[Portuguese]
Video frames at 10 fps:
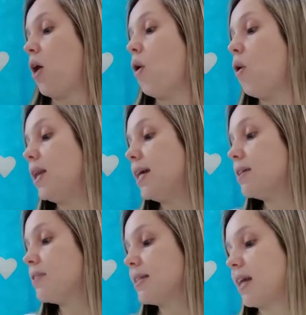
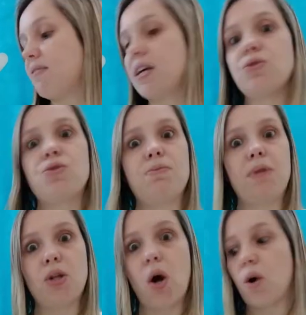Olhando através dos
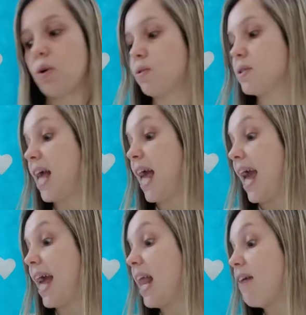binóculos,
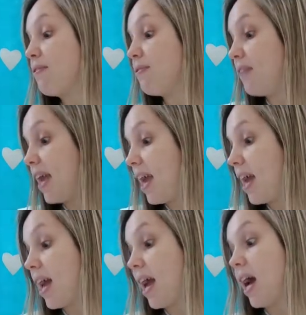ela
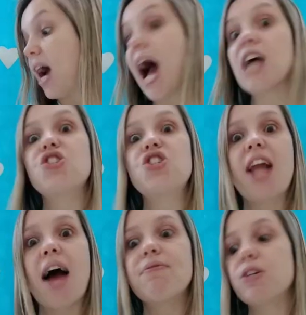vê a
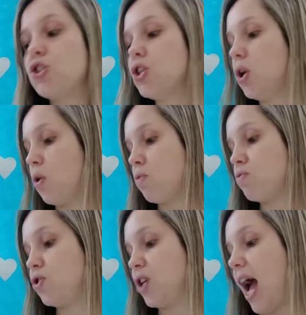girafa de
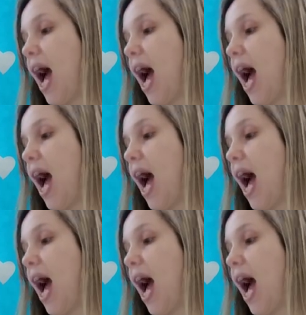longe.